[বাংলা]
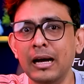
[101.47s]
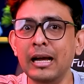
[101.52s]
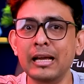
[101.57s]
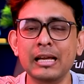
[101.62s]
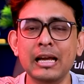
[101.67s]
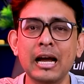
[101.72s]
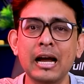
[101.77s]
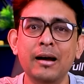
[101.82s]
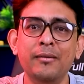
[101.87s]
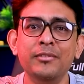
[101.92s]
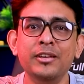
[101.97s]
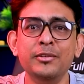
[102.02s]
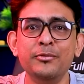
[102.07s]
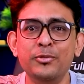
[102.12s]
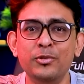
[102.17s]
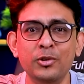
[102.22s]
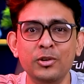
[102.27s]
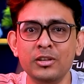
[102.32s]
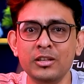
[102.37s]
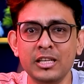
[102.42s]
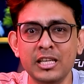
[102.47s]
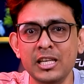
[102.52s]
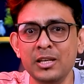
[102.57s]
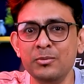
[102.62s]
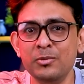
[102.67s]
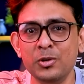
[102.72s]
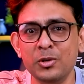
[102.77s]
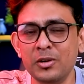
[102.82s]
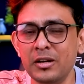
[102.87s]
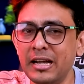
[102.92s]
ভাই আমি ফোন
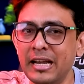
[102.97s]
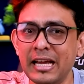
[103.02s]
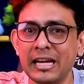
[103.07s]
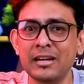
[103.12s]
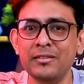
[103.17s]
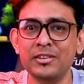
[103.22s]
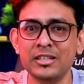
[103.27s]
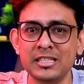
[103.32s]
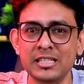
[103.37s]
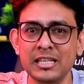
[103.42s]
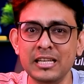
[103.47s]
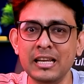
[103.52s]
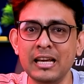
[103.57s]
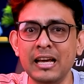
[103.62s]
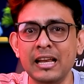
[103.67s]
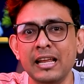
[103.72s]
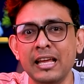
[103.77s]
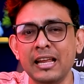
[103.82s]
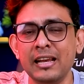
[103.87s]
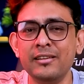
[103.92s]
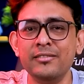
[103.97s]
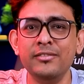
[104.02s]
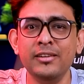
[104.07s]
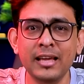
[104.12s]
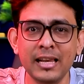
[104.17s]
কিনবো টাকা পাচ্ছি না আর হেরা